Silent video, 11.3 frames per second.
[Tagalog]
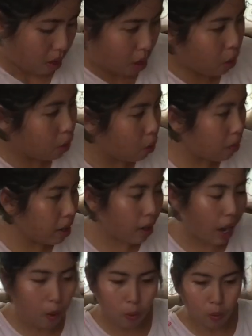Ayun,
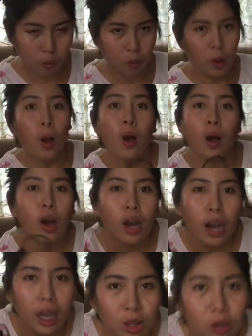umilaw.
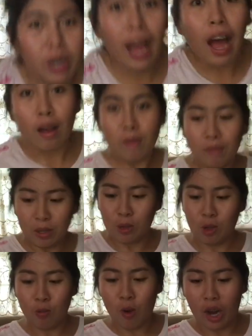Ito na,
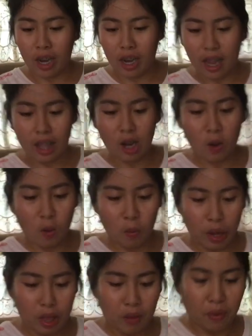masusubukan na natin kung
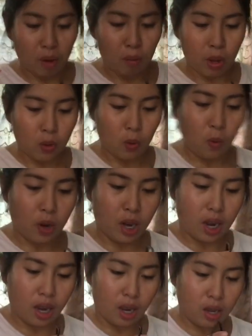may defect ba to o
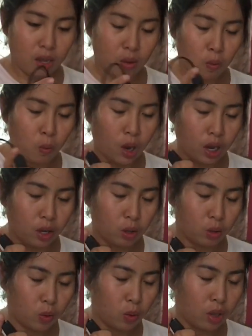wala. 1
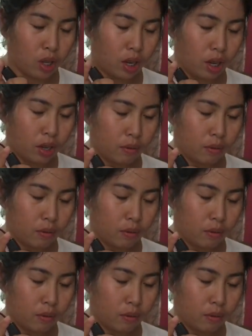2